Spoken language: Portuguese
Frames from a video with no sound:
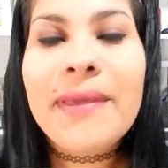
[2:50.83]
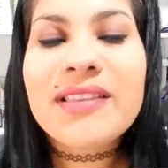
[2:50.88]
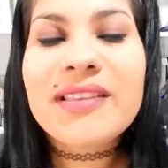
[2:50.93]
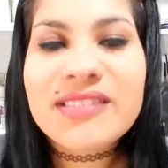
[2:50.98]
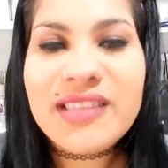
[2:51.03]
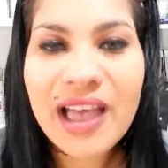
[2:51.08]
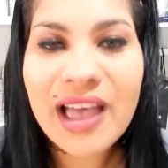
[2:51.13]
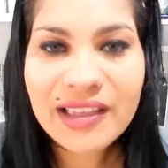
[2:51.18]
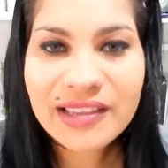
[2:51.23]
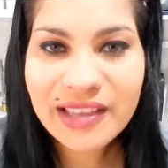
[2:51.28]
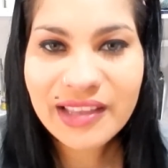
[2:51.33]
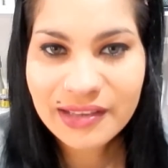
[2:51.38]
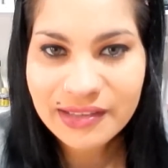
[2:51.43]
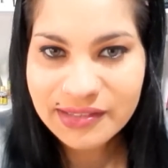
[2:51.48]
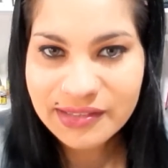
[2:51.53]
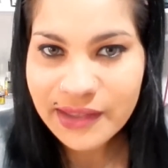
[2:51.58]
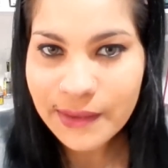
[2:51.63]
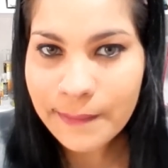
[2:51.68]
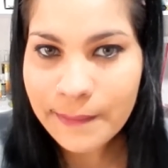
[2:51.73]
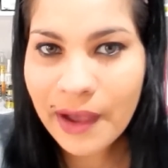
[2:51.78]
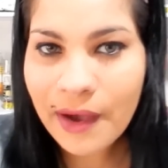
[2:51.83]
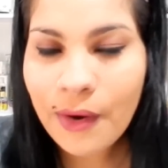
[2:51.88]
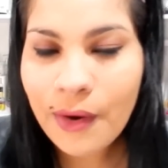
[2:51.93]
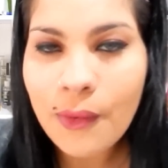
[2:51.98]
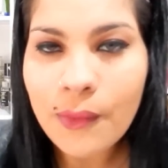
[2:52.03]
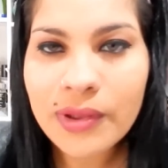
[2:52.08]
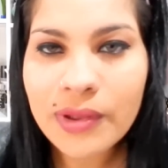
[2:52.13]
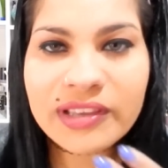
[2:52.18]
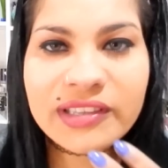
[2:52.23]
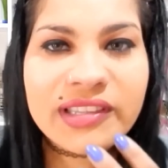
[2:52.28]
Apesar dele ser
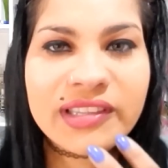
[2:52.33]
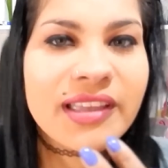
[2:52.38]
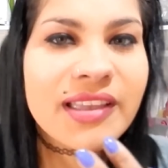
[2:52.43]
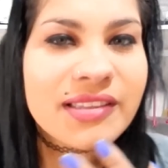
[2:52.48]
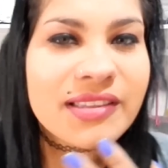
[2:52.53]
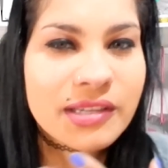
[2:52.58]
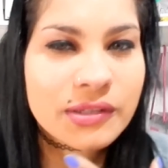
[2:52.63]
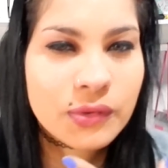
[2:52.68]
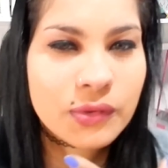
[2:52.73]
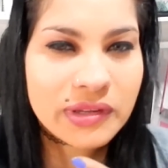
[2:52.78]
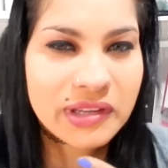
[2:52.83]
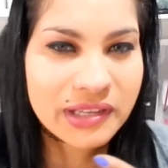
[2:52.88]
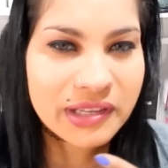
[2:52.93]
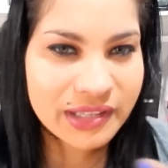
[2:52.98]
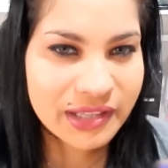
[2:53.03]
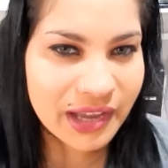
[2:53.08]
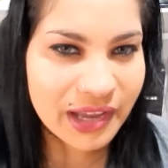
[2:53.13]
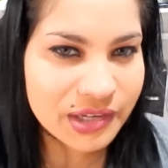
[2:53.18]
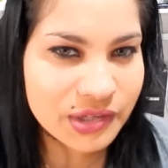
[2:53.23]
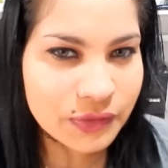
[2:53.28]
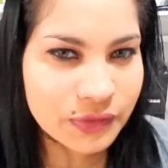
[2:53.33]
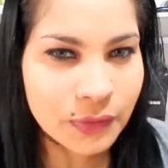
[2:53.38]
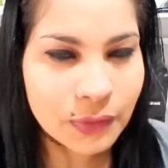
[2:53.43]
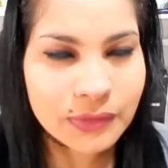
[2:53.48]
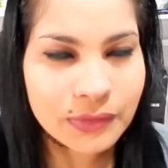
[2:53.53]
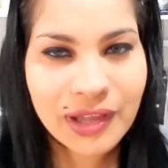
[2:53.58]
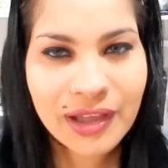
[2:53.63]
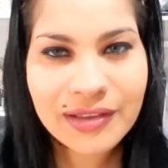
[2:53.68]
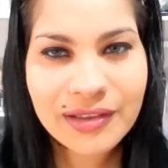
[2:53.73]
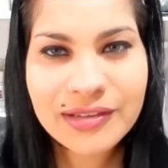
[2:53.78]
marrom, ele tem essa tonalidade
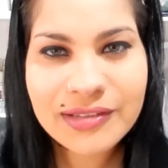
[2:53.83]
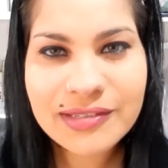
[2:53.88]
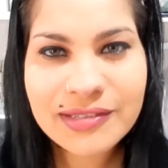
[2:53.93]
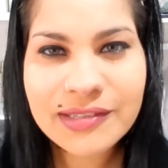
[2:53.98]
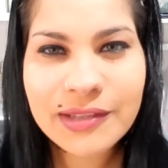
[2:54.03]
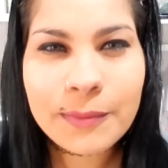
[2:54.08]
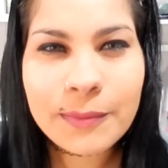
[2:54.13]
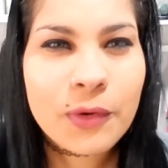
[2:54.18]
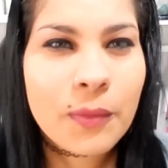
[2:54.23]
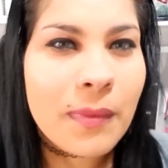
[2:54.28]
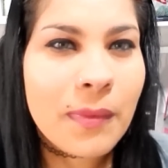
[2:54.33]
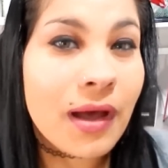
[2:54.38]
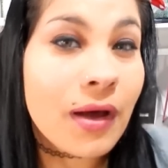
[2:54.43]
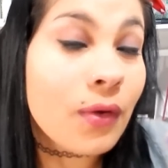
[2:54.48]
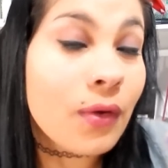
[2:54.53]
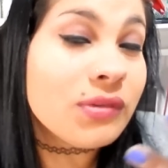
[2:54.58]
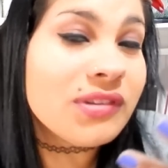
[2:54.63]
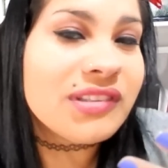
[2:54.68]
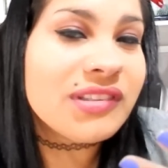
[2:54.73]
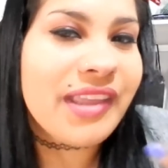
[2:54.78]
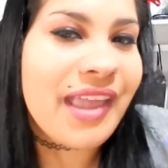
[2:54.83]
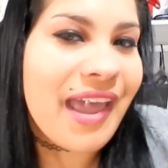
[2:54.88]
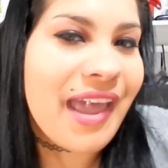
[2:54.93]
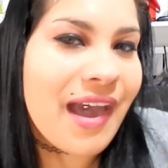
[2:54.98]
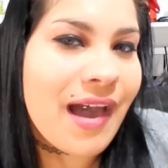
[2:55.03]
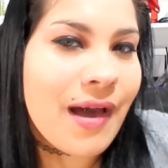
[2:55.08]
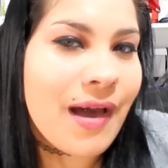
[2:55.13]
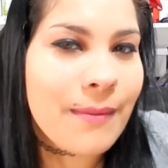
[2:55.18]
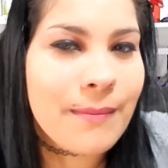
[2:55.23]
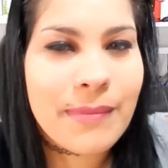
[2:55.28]
voltada assim pro marrom
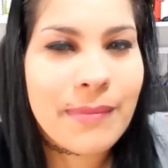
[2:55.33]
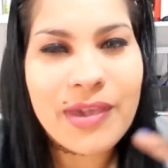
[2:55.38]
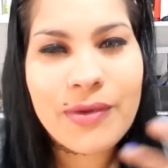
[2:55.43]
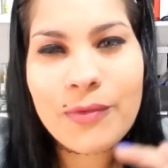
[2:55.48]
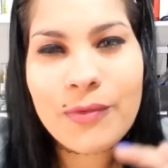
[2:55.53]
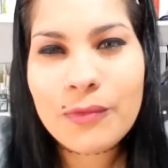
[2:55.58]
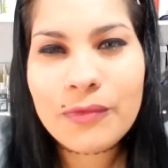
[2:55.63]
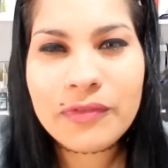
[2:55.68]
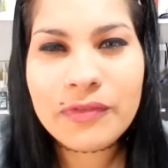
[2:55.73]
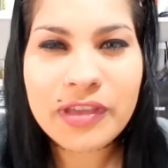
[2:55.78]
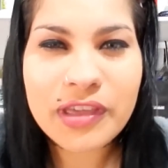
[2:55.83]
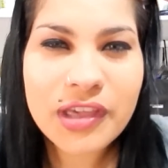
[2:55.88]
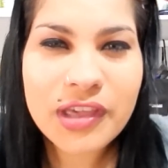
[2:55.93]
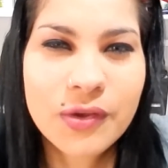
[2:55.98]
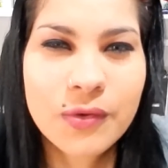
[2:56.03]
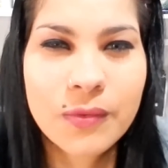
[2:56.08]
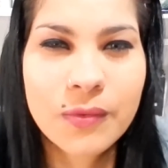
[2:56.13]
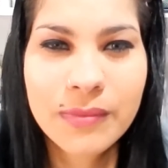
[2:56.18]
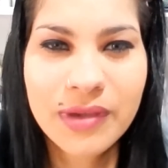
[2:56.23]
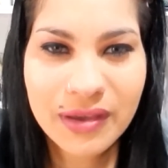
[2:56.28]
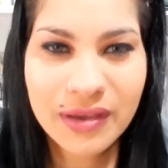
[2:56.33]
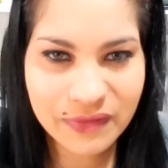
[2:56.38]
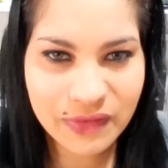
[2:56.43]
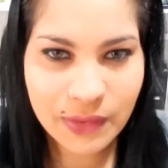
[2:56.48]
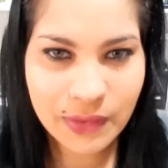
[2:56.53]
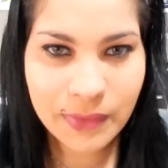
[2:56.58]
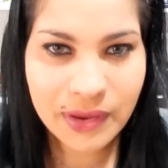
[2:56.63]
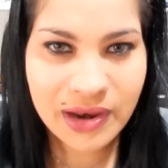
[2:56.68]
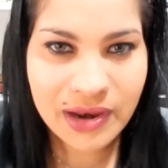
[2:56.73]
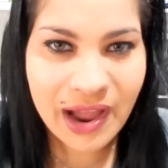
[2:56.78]
terra, meio vinho, meio
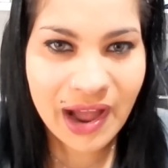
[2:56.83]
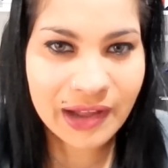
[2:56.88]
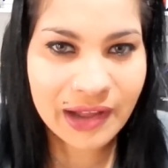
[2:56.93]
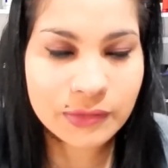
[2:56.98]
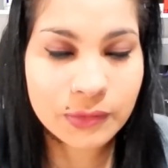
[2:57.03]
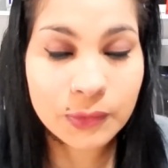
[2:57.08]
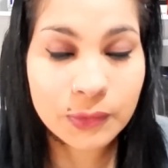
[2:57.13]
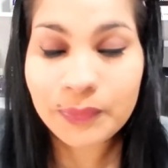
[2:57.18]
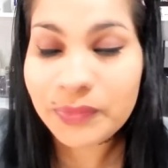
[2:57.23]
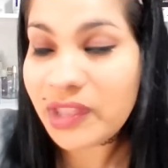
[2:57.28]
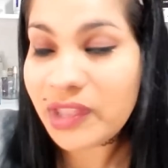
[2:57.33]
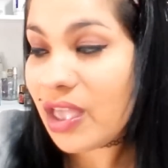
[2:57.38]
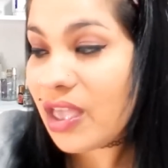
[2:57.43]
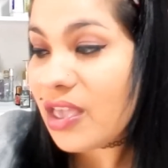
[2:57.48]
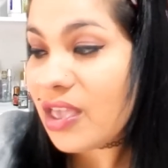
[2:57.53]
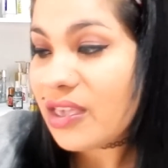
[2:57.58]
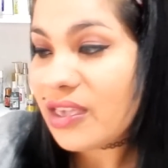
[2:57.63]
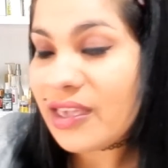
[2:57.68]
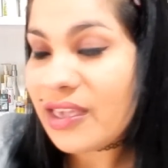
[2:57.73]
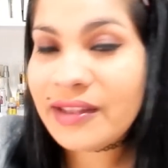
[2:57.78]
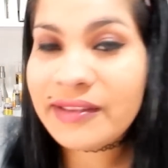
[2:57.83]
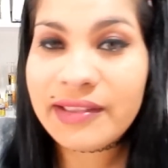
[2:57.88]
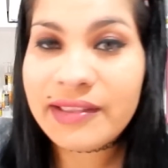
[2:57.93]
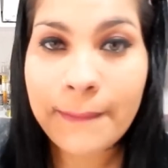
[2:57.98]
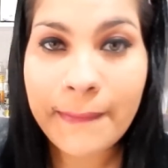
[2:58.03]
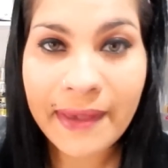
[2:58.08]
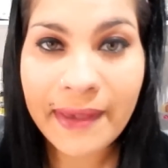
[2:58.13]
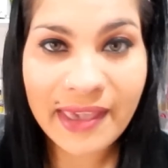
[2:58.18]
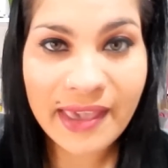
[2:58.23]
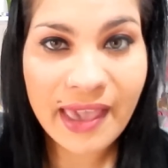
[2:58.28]
avermelhado. E ele
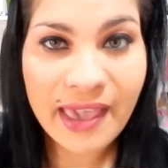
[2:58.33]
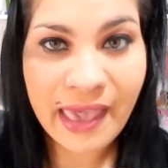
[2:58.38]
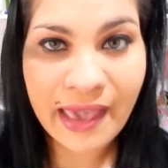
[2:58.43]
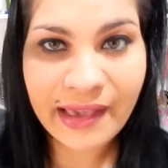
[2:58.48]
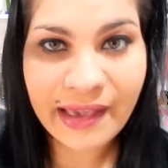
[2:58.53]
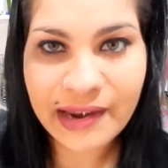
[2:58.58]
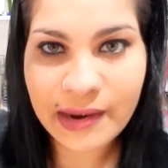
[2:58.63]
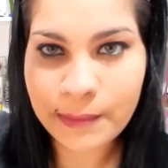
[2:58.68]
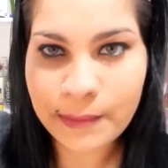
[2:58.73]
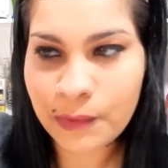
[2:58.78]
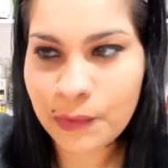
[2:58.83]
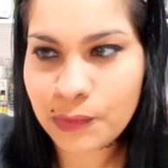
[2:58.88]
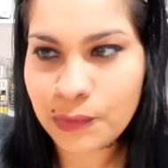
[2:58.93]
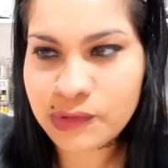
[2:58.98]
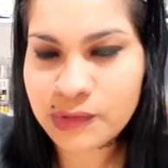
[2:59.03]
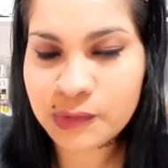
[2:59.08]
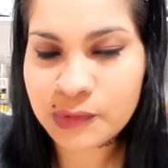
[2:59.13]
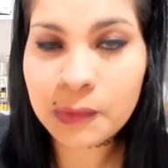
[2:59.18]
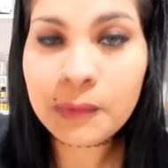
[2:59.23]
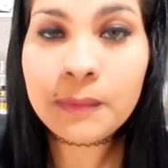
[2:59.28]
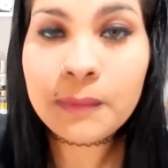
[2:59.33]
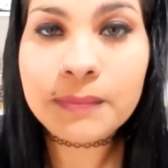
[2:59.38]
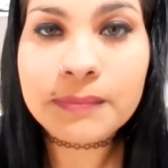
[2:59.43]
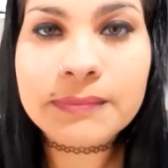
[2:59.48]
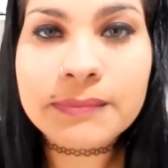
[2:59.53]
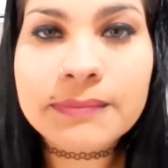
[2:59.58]
também é cremoso.